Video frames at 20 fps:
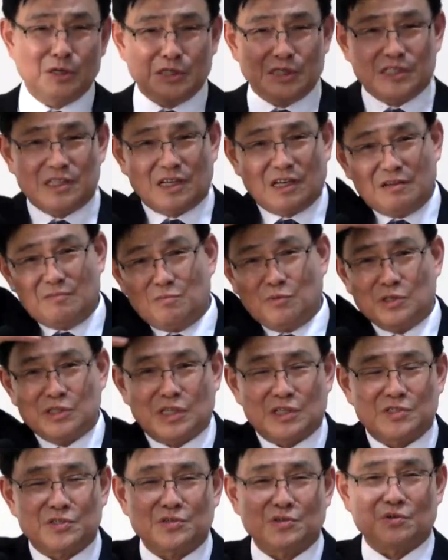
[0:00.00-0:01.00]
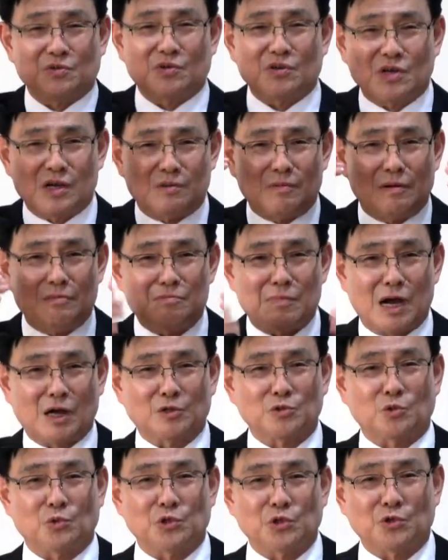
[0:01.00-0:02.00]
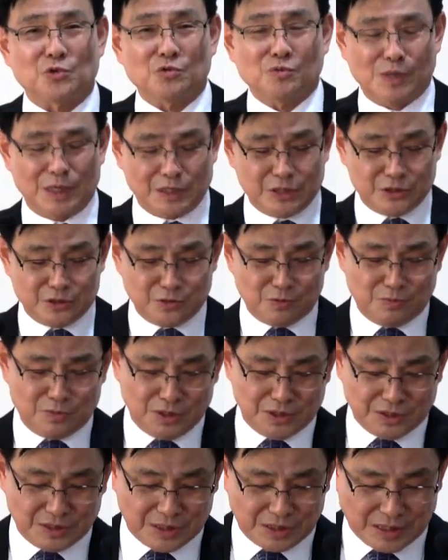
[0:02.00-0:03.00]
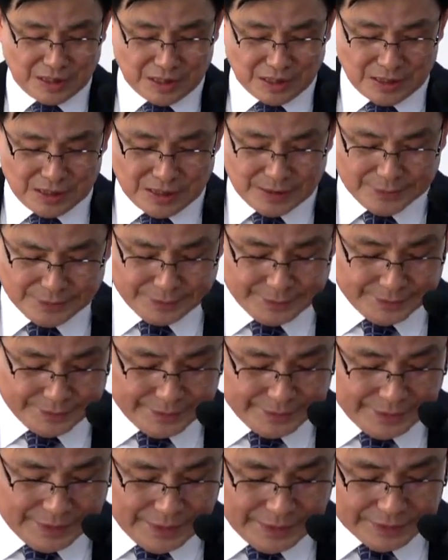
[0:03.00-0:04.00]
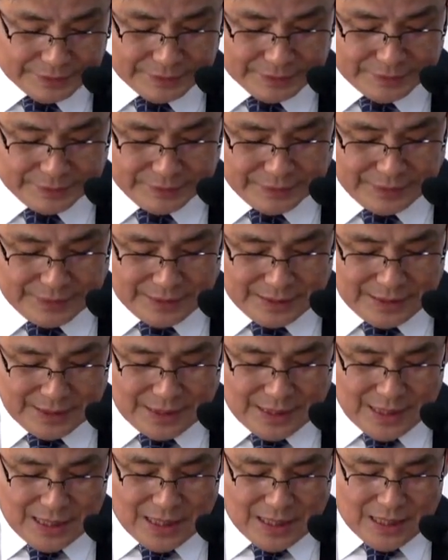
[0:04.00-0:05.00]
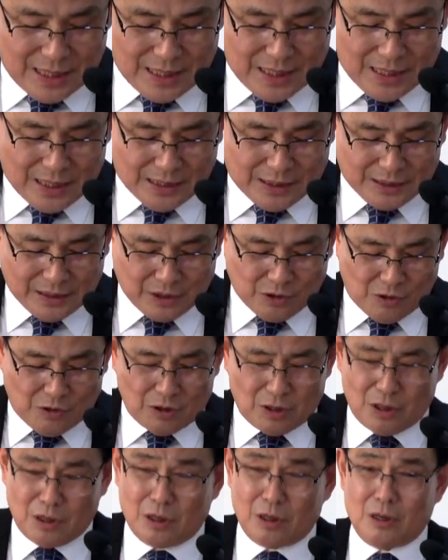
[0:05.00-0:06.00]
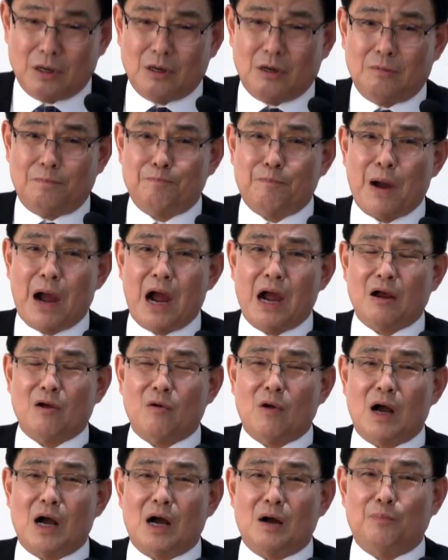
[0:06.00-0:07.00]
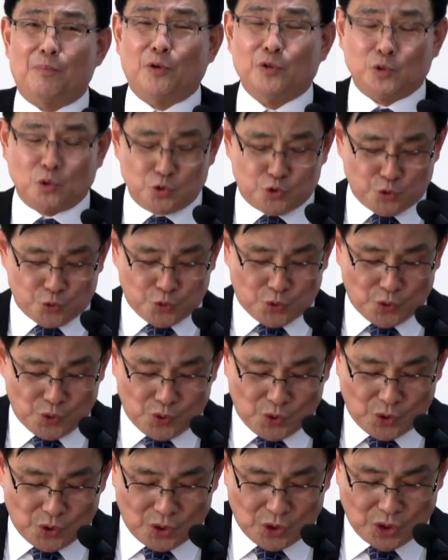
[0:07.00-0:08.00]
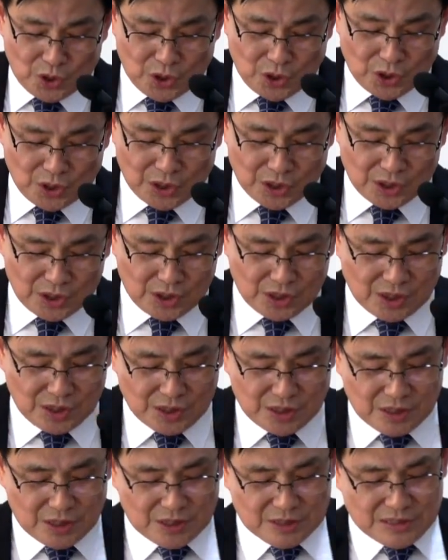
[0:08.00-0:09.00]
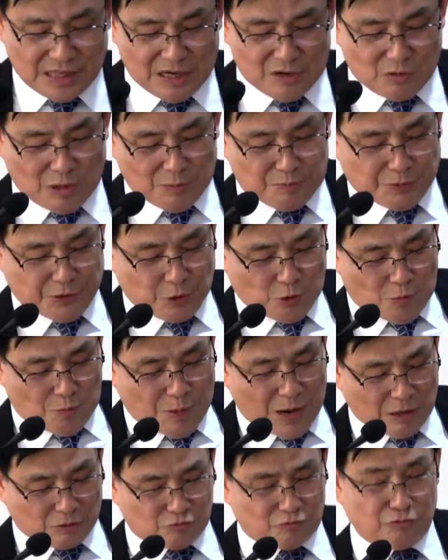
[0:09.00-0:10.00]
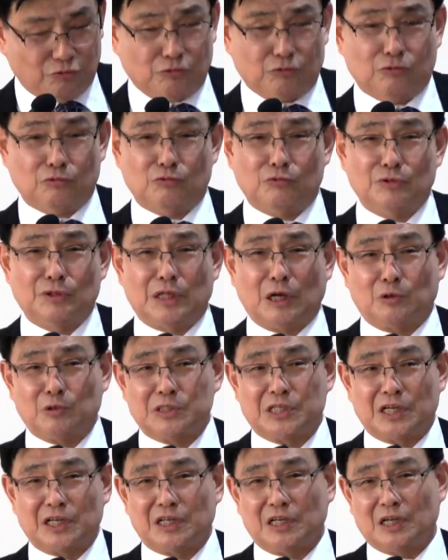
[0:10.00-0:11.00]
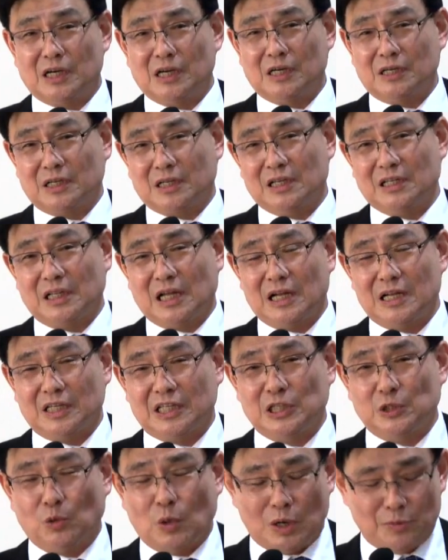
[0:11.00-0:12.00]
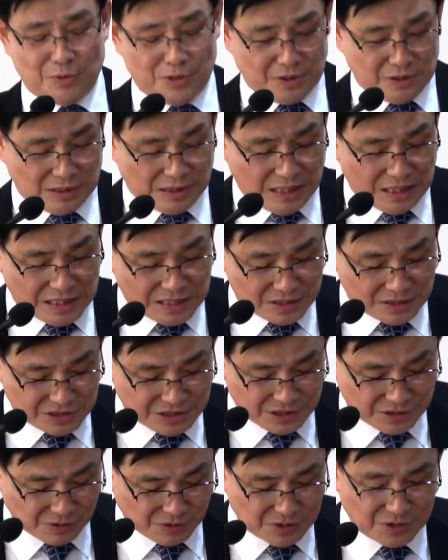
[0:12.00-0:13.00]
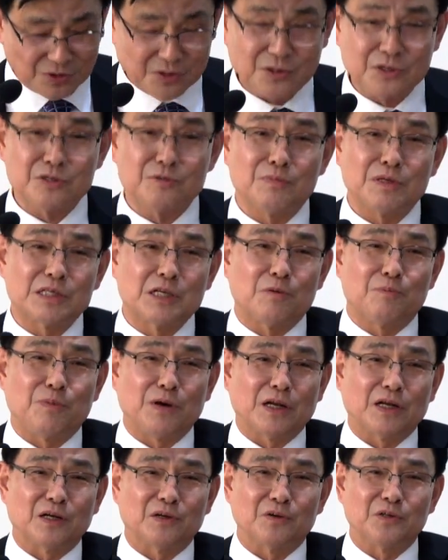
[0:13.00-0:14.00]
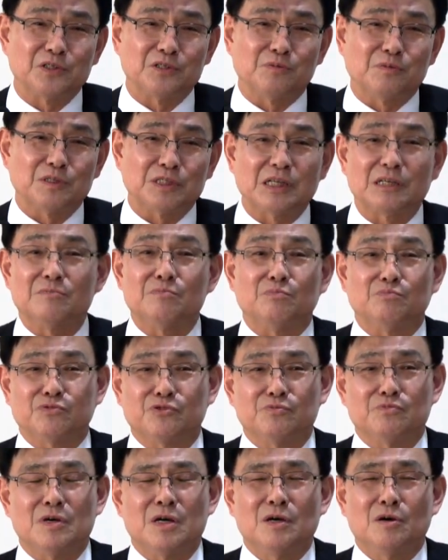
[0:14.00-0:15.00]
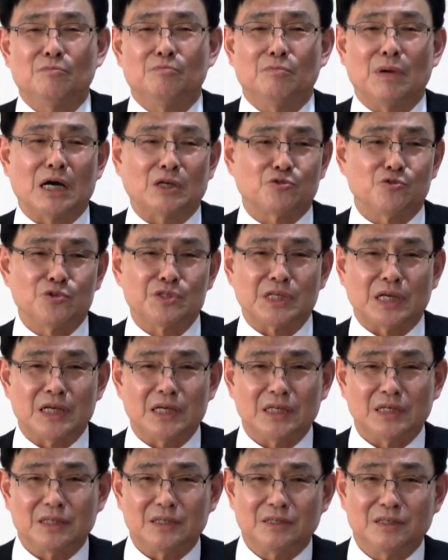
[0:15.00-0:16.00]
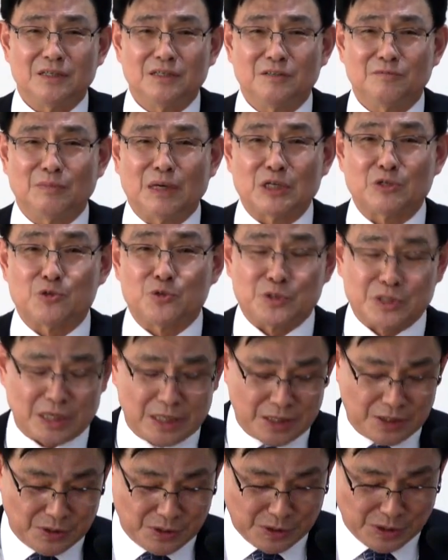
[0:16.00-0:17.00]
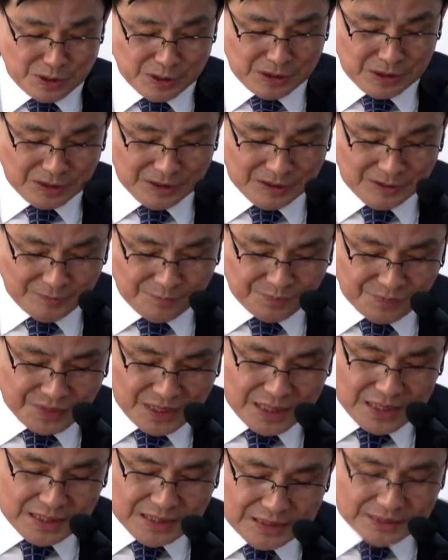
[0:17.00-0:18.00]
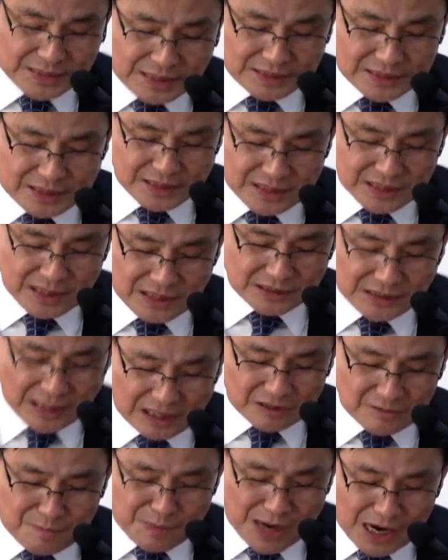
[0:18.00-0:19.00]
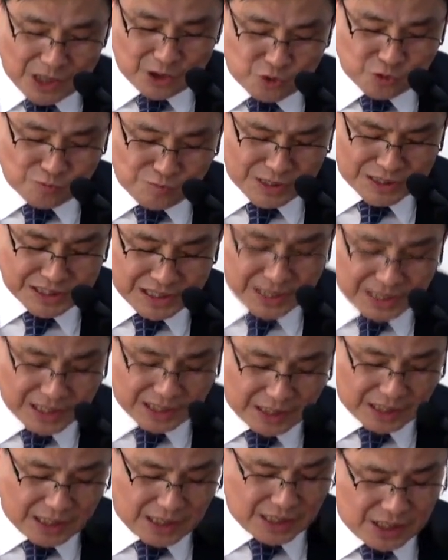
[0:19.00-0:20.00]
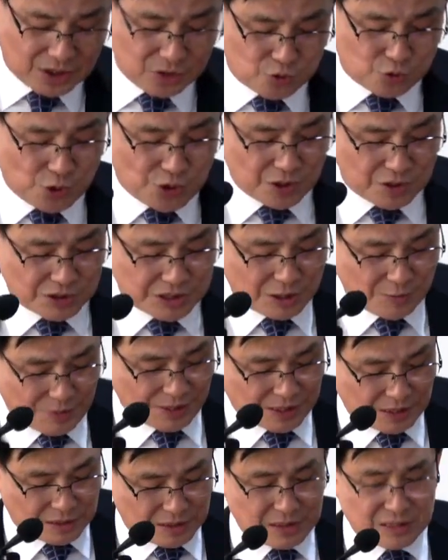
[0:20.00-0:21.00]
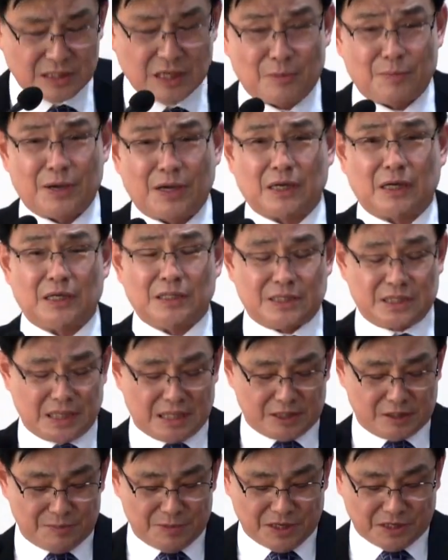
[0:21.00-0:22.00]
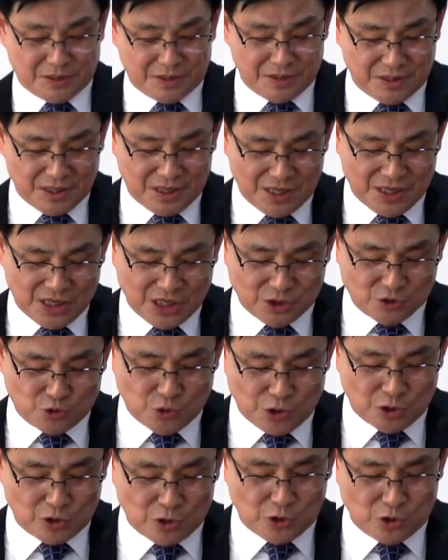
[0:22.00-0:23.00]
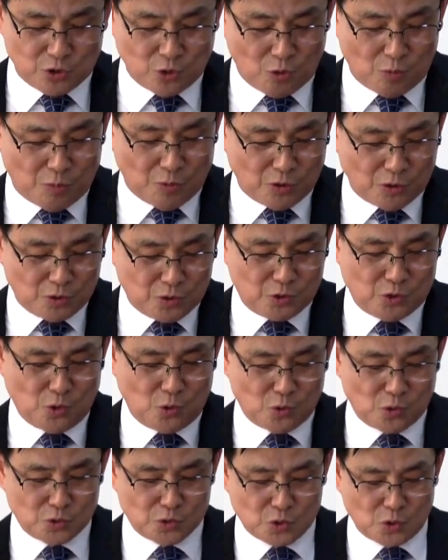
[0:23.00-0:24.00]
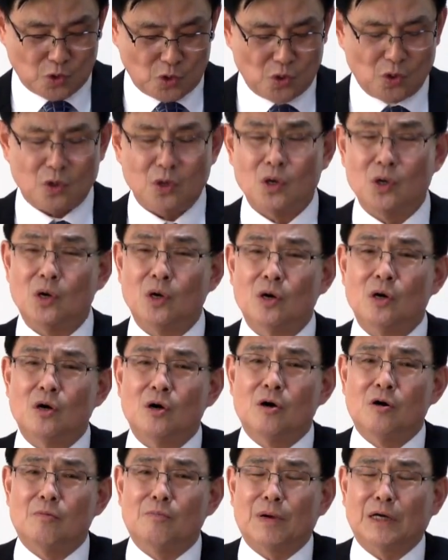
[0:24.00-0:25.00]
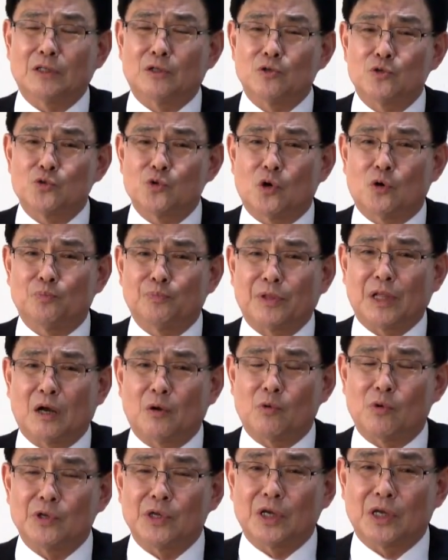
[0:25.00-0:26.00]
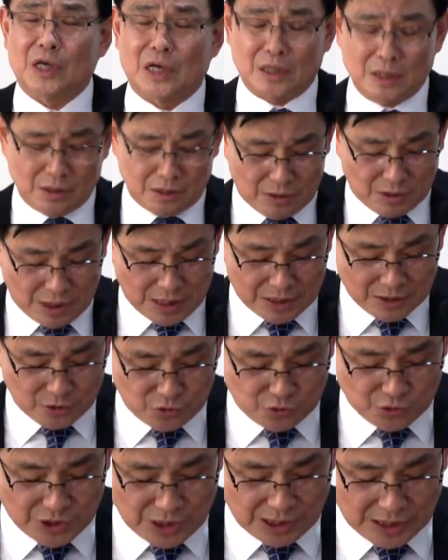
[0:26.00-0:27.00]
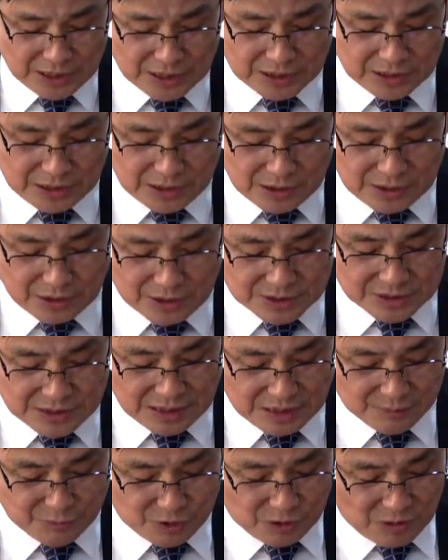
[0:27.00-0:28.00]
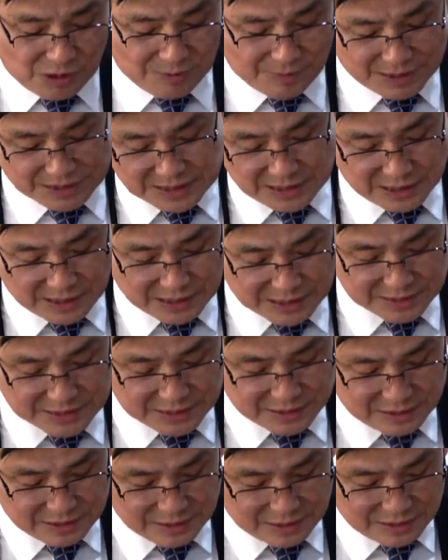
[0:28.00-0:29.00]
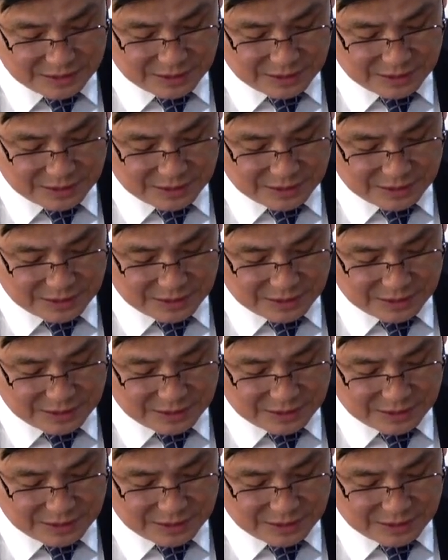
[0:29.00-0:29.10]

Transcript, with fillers: 이상한 모자 쓰고 까만 망토 입고 말이죠. 뭐 이렇게 하는 거. 그리고 어, 빵과 포도주를 어, 살과 피로 바꾼다고 자기가 그렇게 난리 기도하면 난리를 치는 거죠. 거짓말, 새빨간 거짓말. 쟤 무슨 마술사예요? 마술사예요? 자신이나 다른 바알 숭배자에게 죄를 제박, 자백하지 않으면 죄를 용보, 용서 받을 수 없다고 얘기하는 그러한 주장하는 그런 사람들과 마찬가지예요.